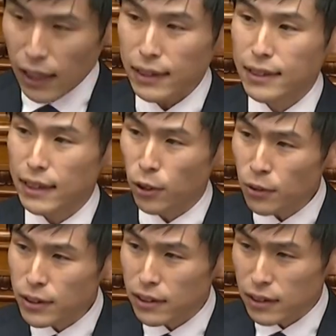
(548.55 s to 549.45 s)
かつてど
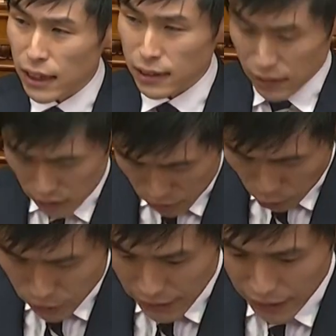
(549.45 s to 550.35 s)
の県
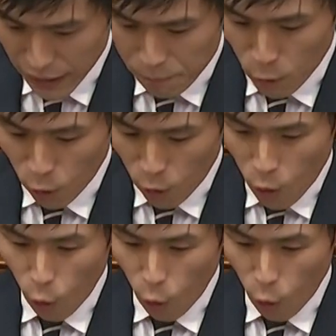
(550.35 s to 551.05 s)
どの政権も